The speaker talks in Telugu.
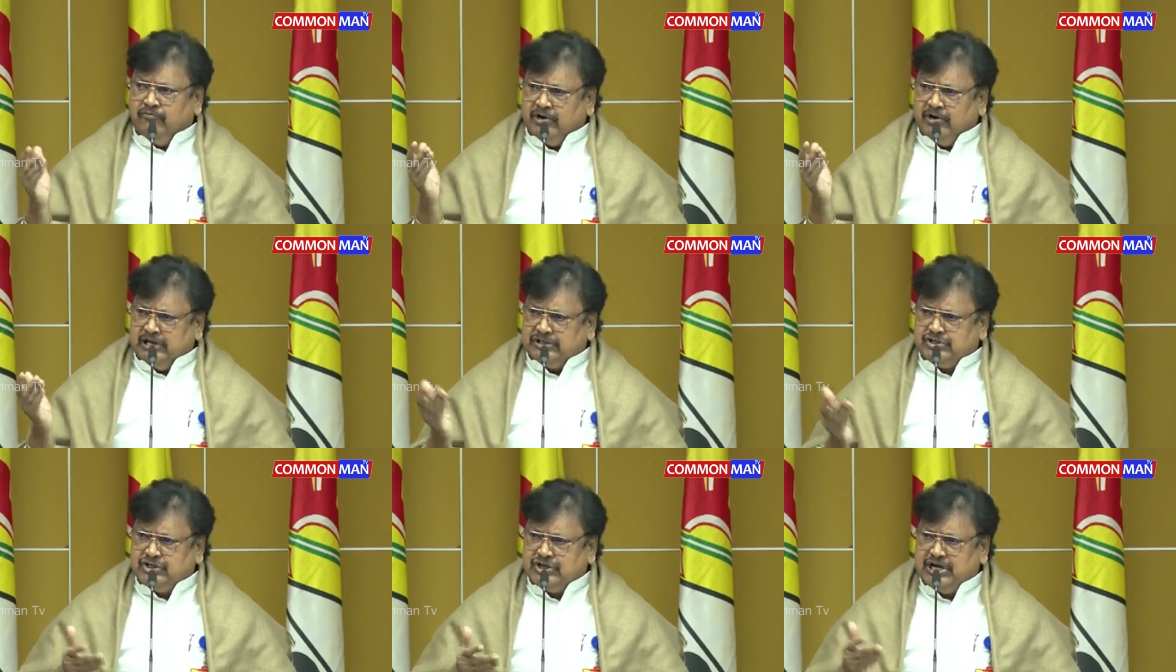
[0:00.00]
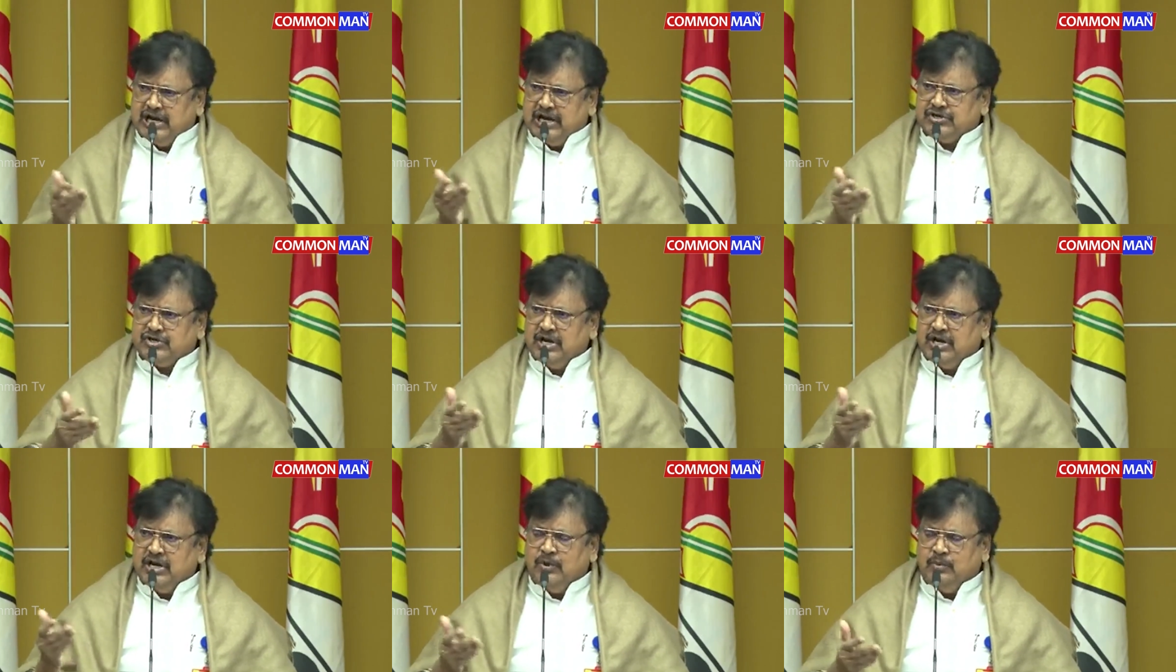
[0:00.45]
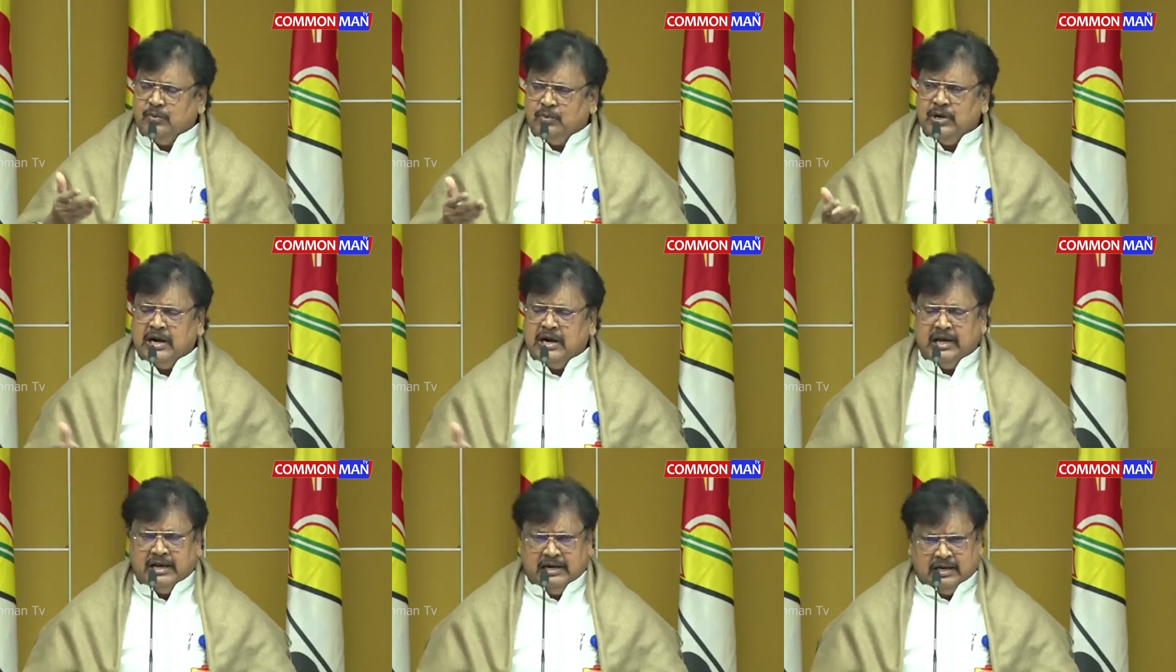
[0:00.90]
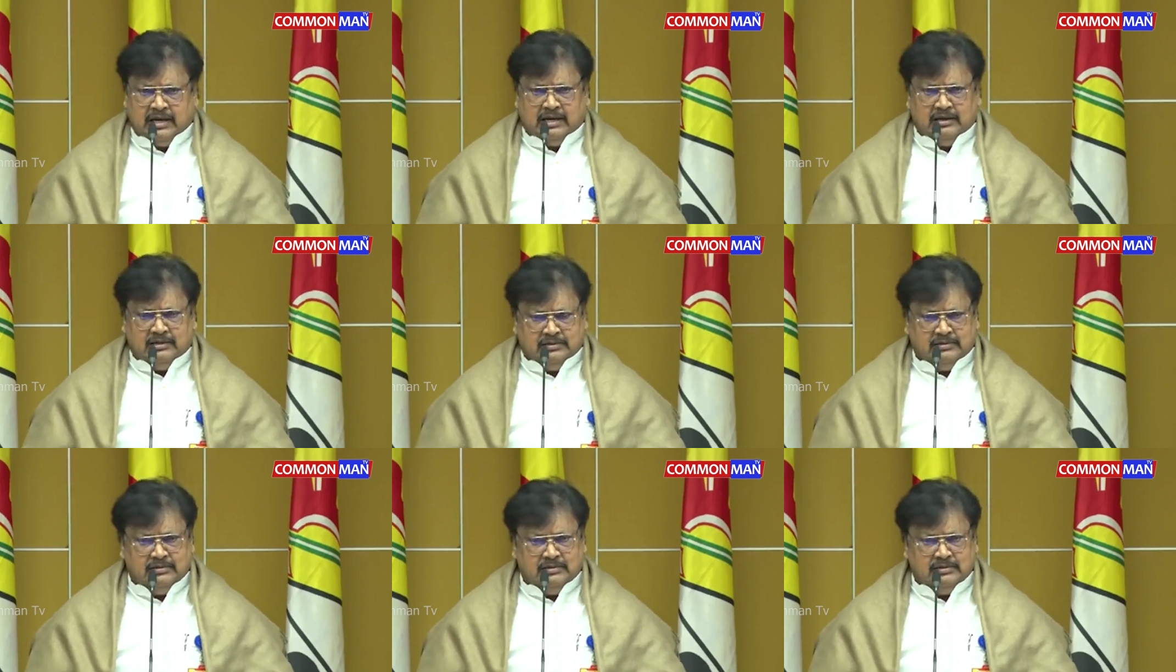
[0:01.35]
ఫ్రస్ట్రేషన్లో ఉన్నాడు ఆయన
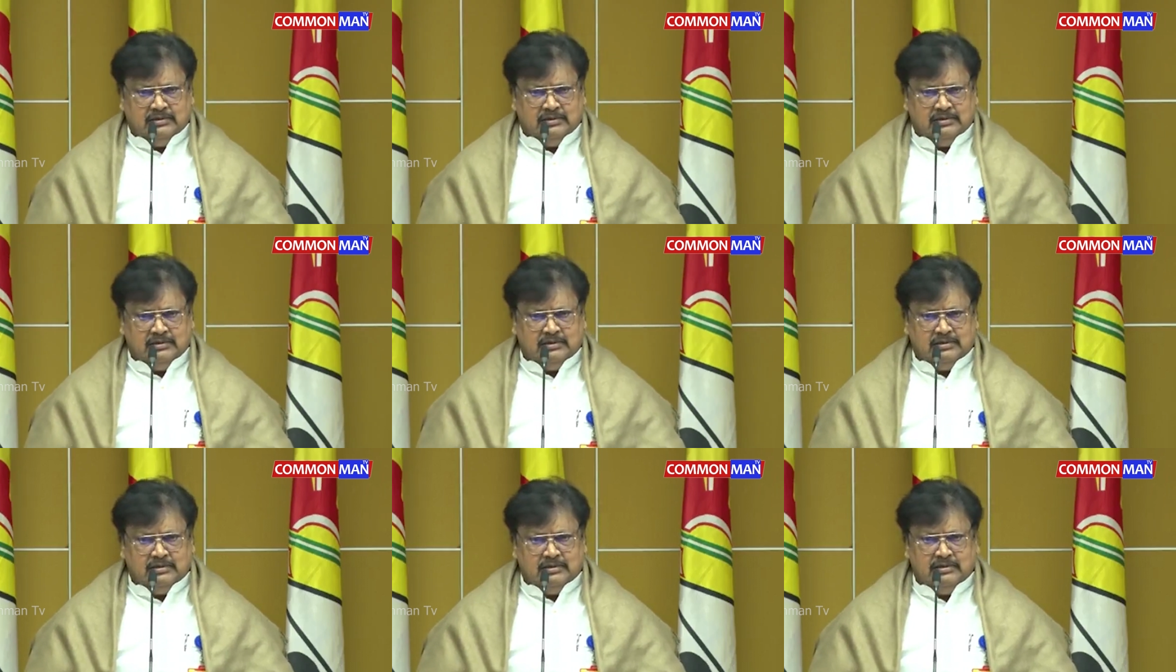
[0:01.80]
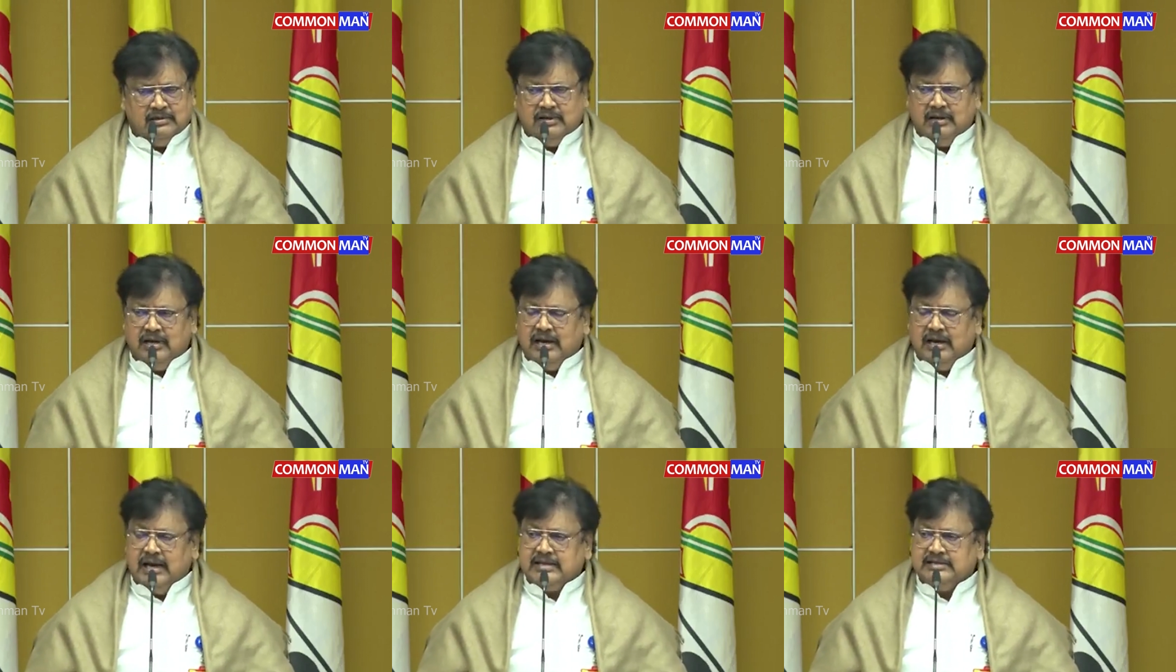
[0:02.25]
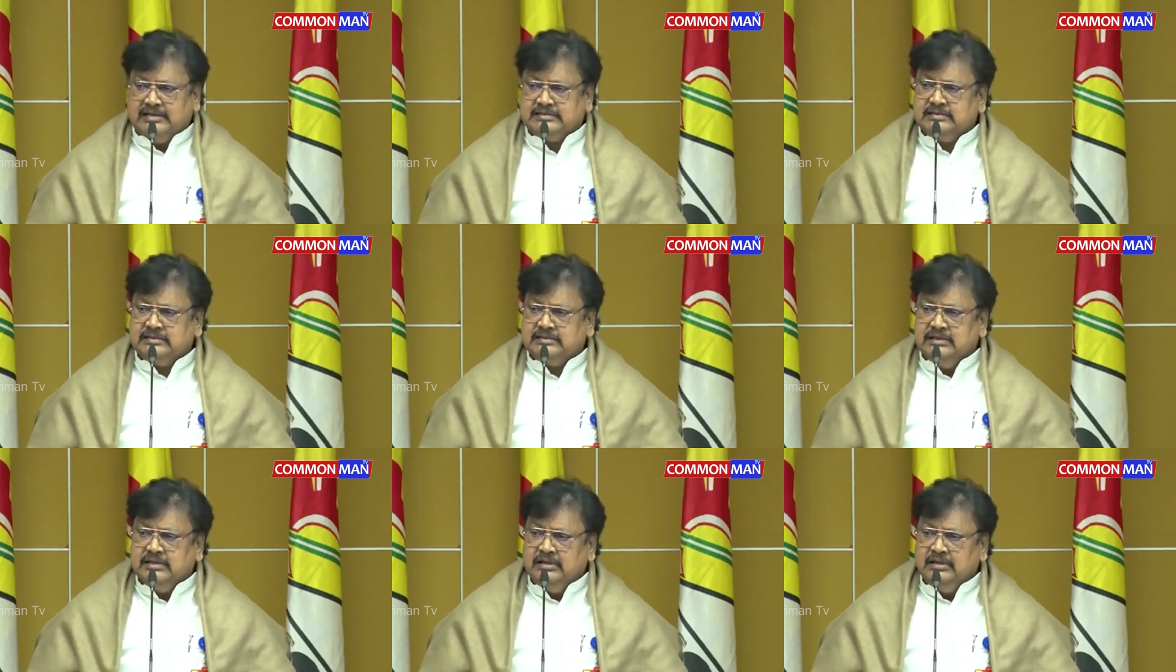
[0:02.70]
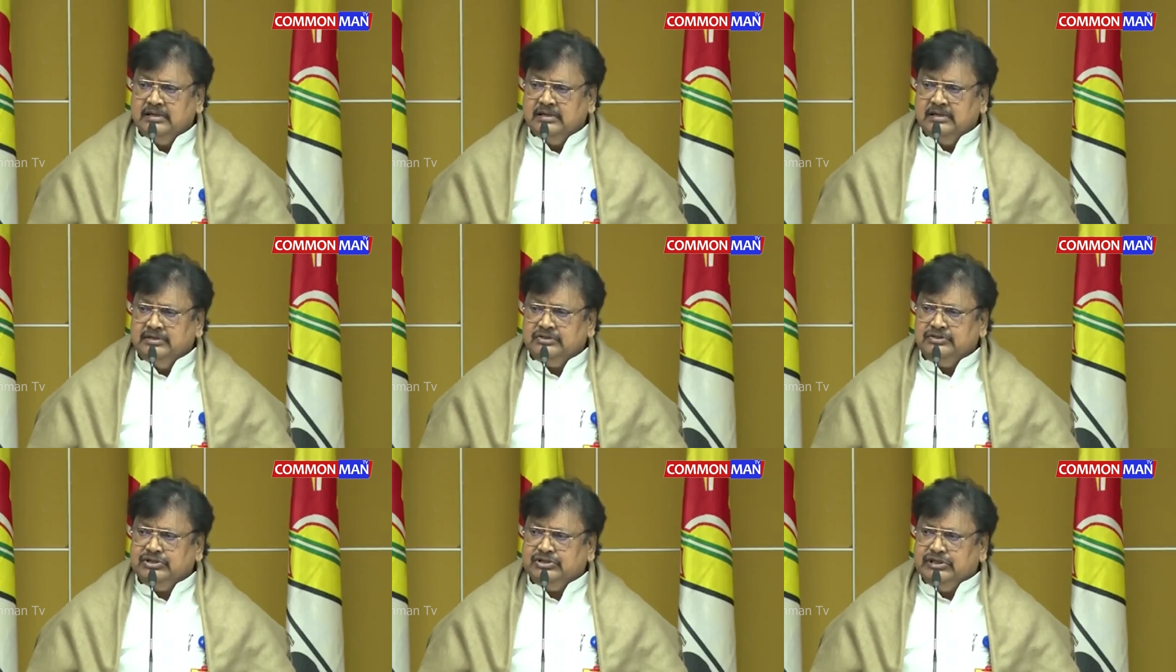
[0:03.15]
యాజ్
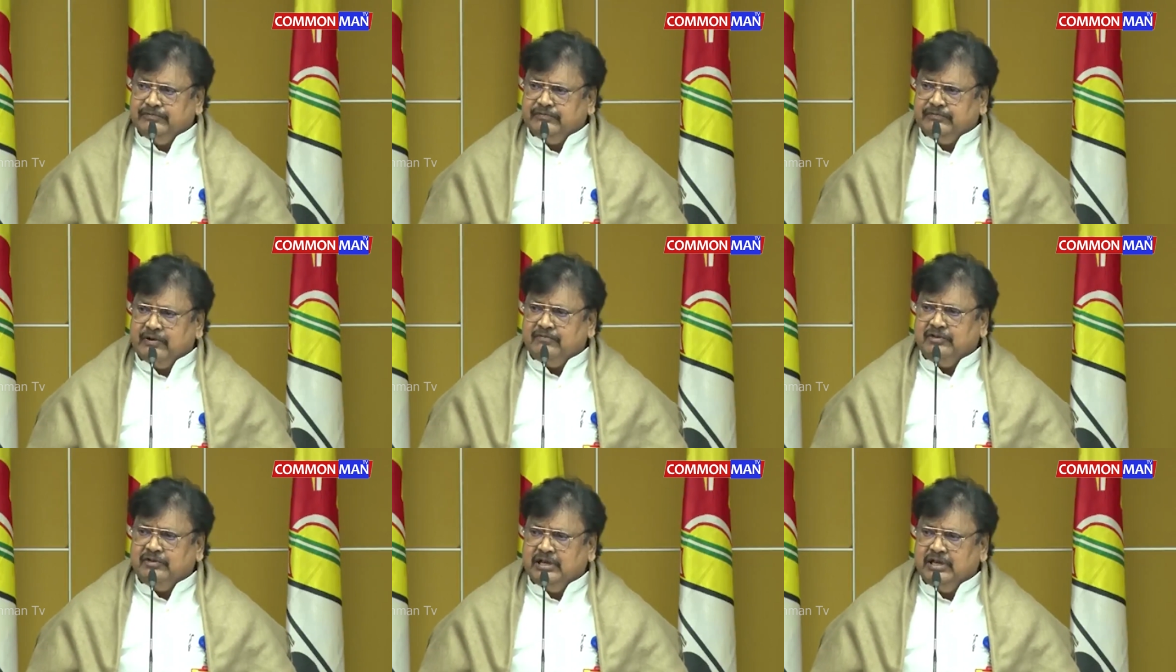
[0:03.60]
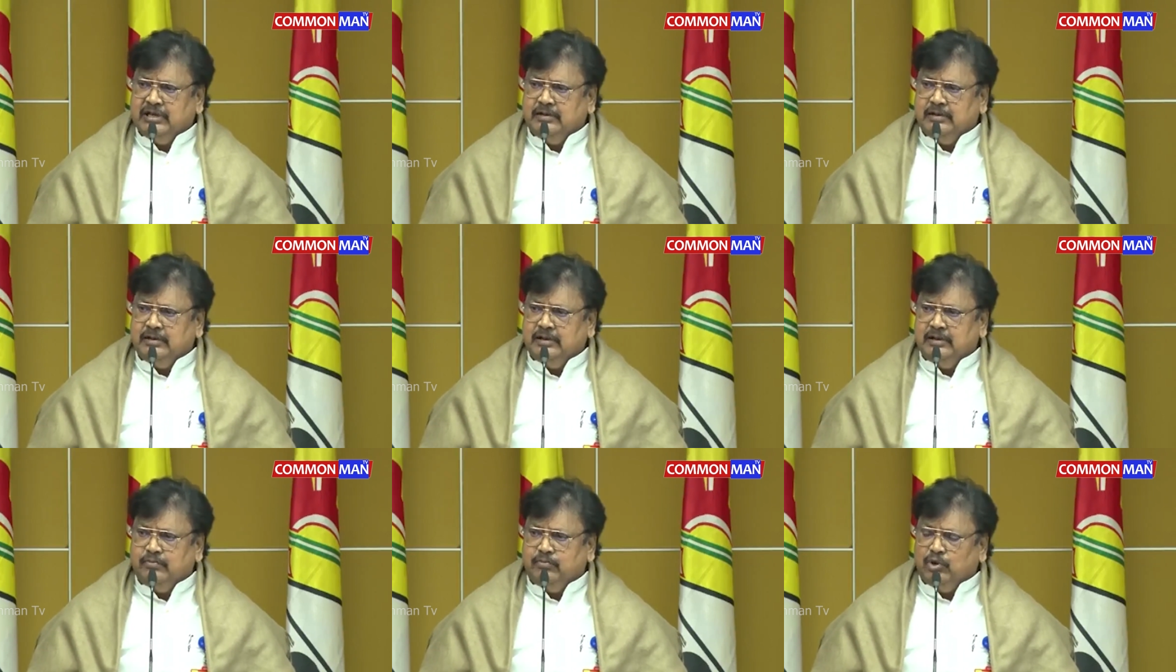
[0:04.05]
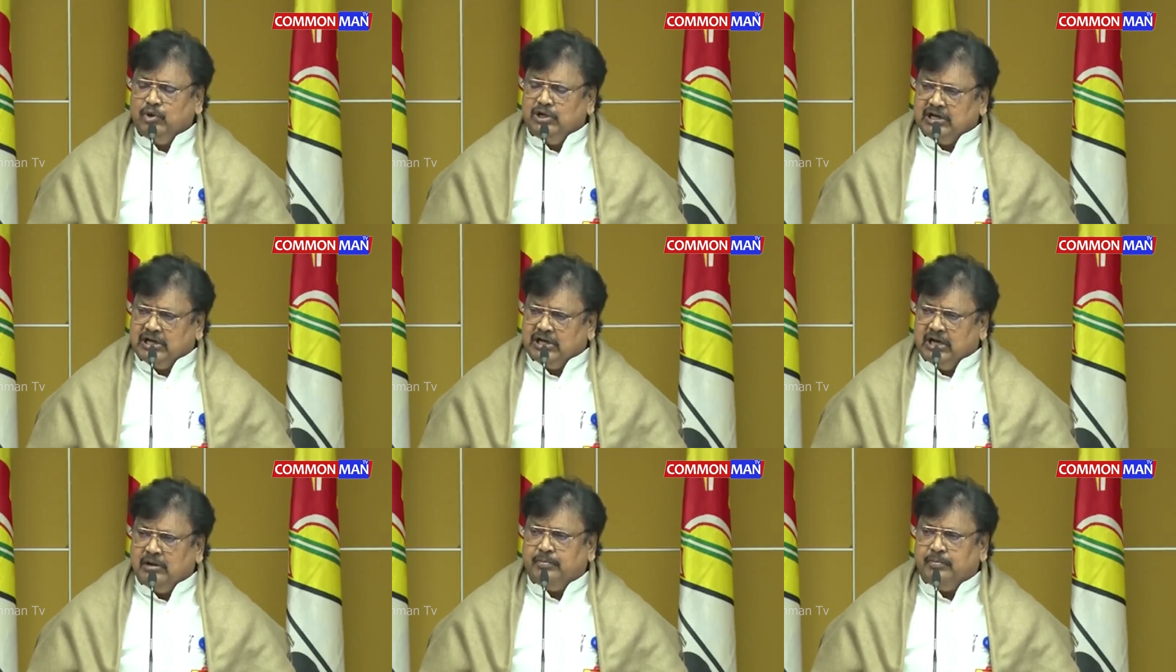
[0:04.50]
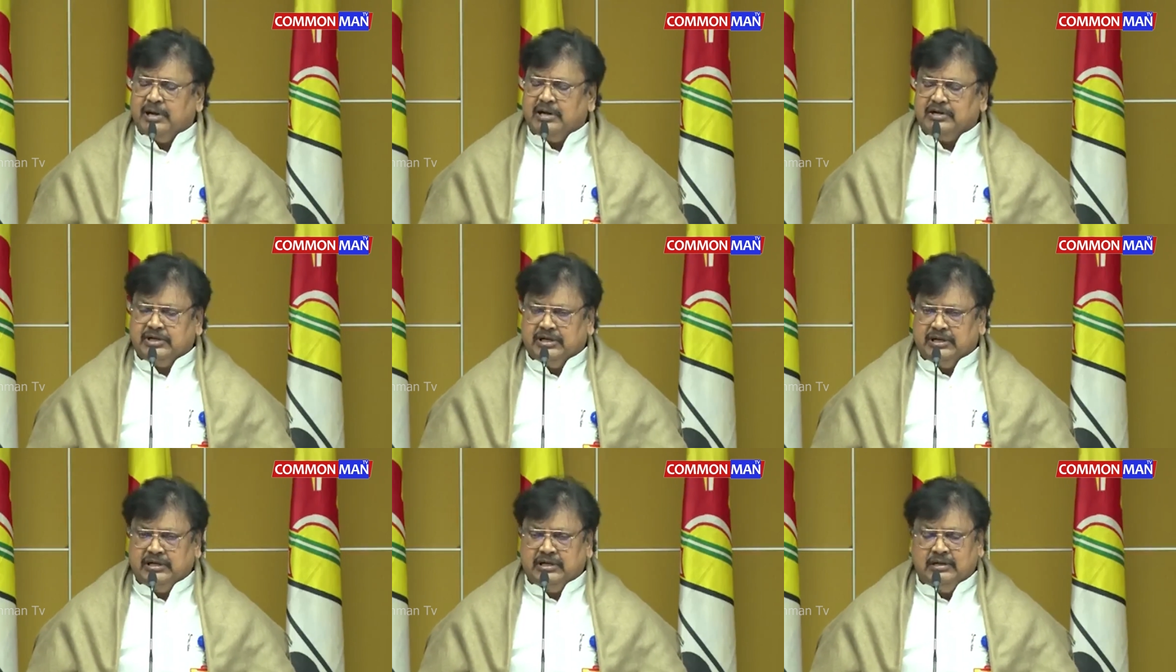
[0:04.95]
చీఫ్ ఆఫ్ ది పొలిటికల్
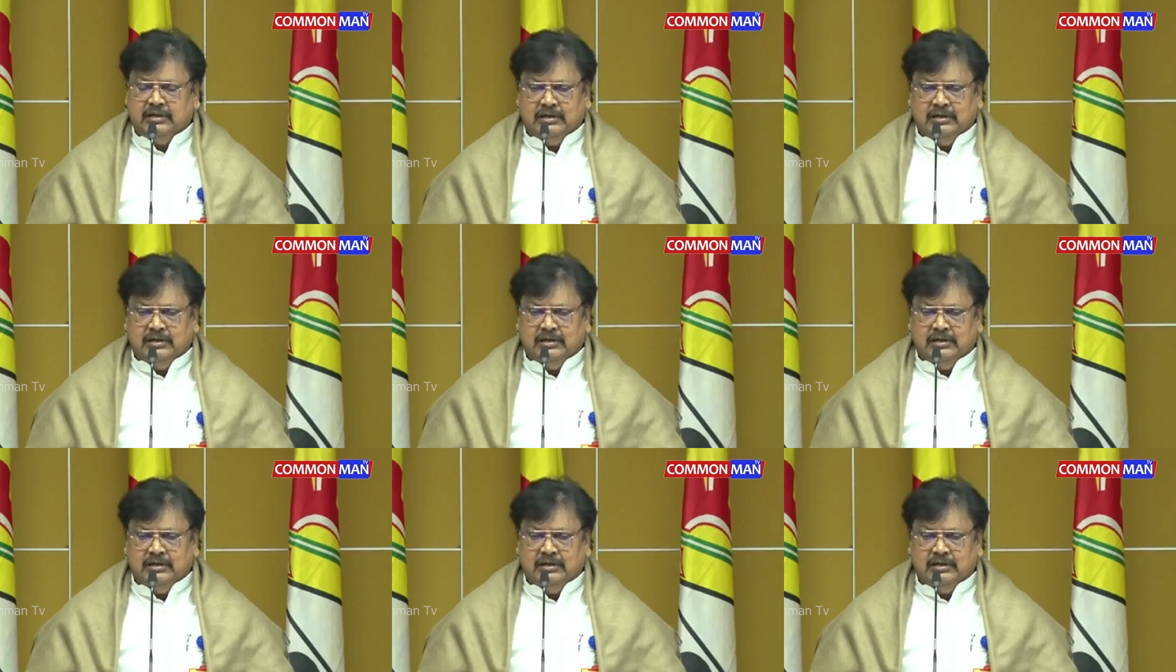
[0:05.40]
పార్టీ